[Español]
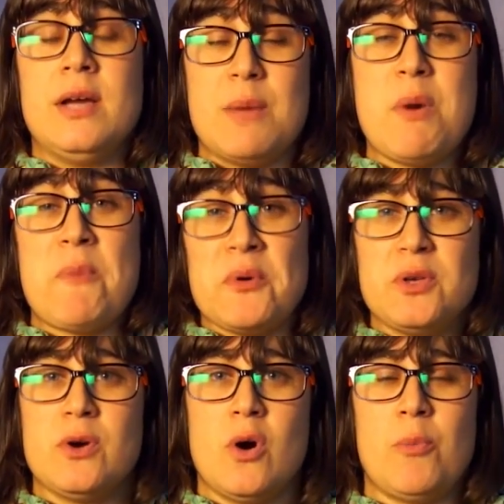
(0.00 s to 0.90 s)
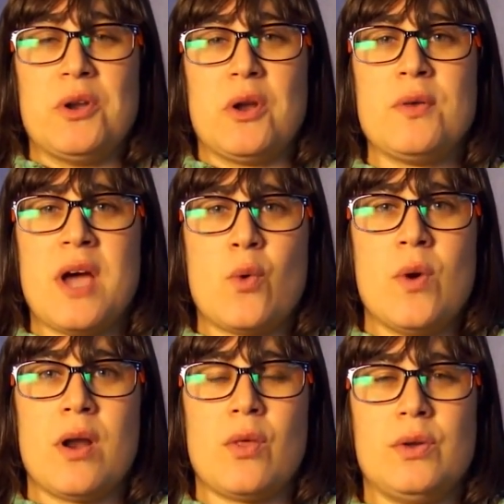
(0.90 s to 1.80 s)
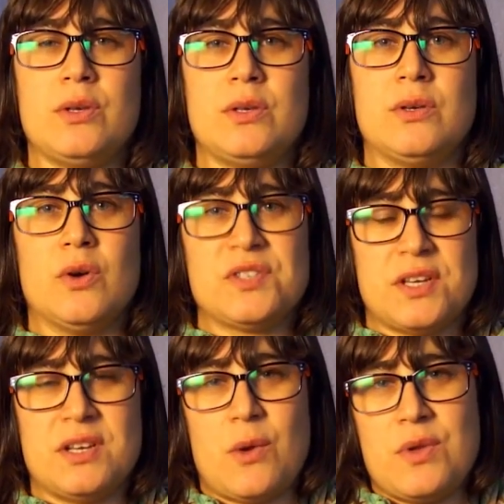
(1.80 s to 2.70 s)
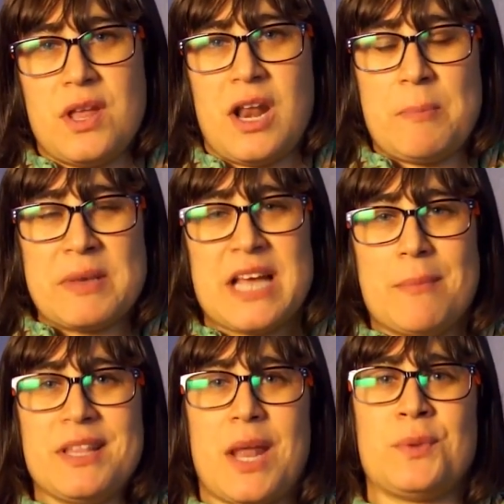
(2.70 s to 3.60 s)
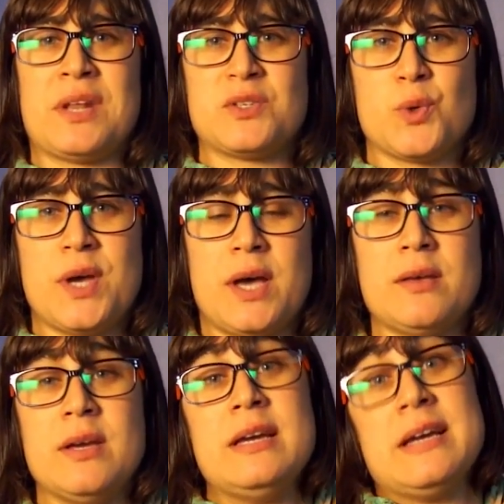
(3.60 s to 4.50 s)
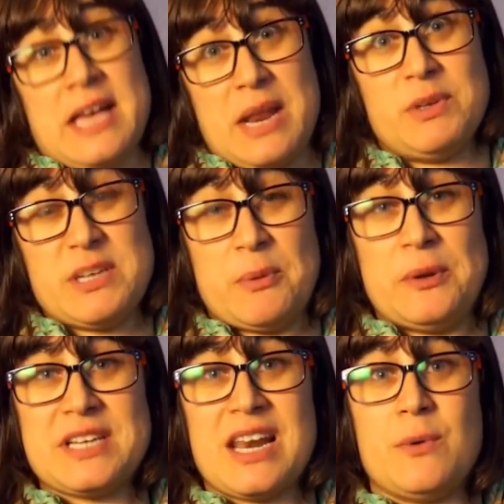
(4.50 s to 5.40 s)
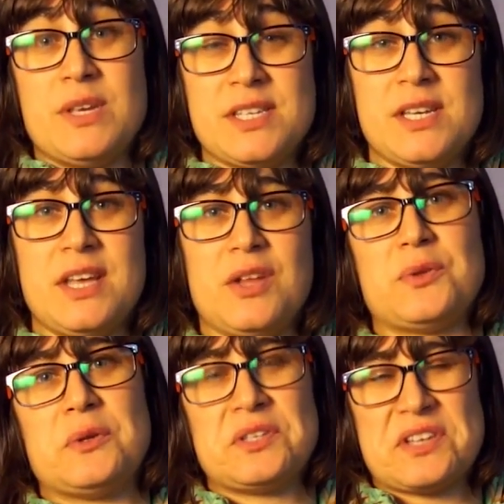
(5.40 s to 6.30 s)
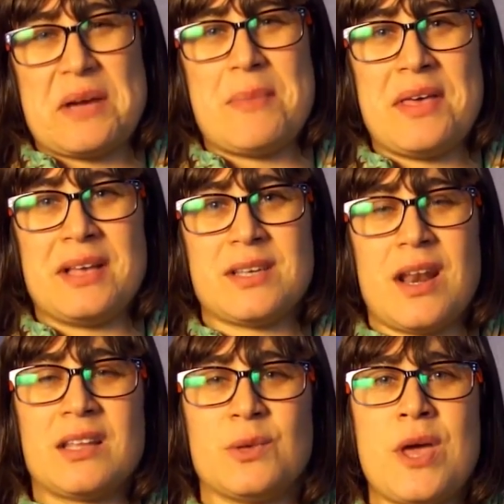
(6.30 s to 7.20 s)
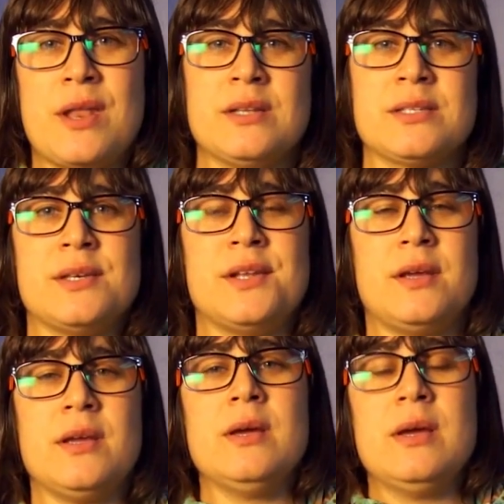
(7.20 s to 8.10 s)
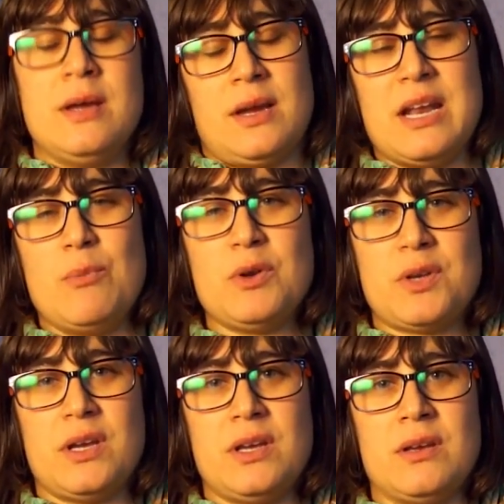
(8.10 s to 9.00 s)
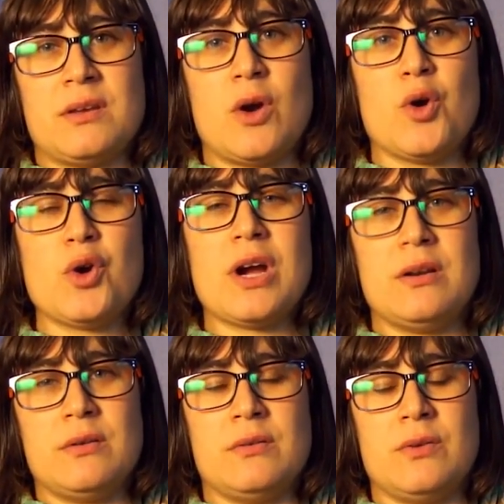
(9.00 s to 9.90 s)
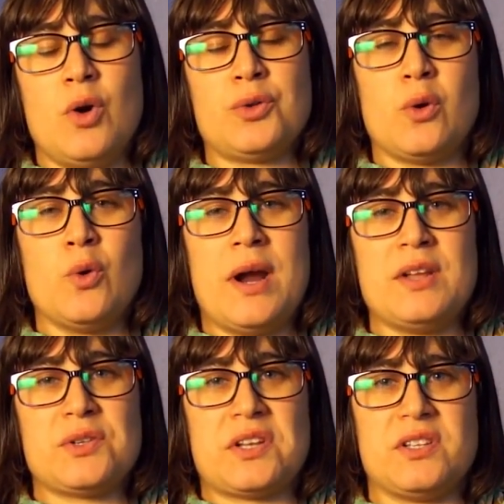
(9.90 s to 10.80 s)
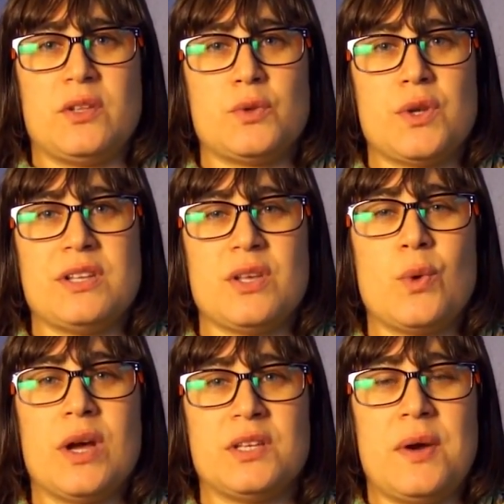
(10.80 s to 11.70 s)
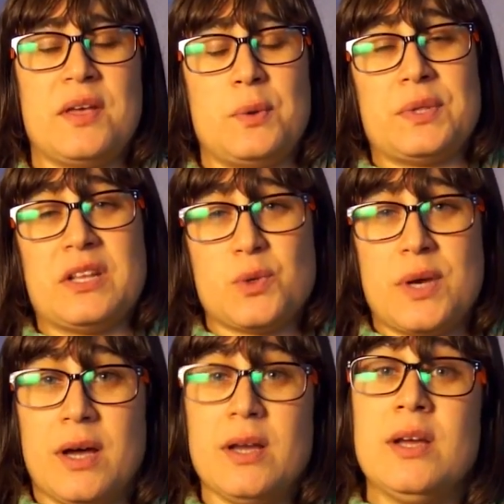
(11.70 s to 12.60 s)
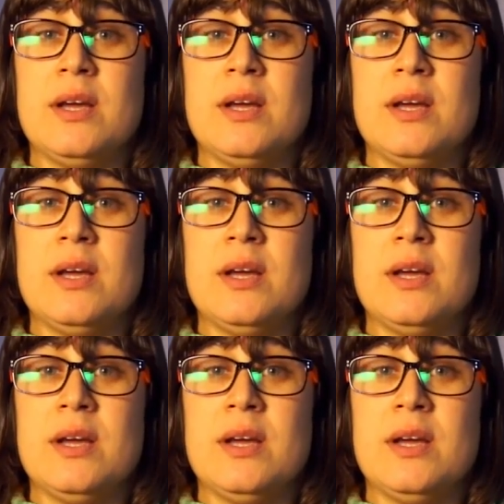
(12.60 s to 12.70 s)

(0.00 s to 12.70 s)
hemos podido ponernos de acuerdo y conseguir que vinieran especialmente a nuestra ciudad queremos aprovechar la visita, entonces además de hacer la actividad en el cine, queremos que, conozcan otros lugares y otras instituciones educativas de nuestra ciudad.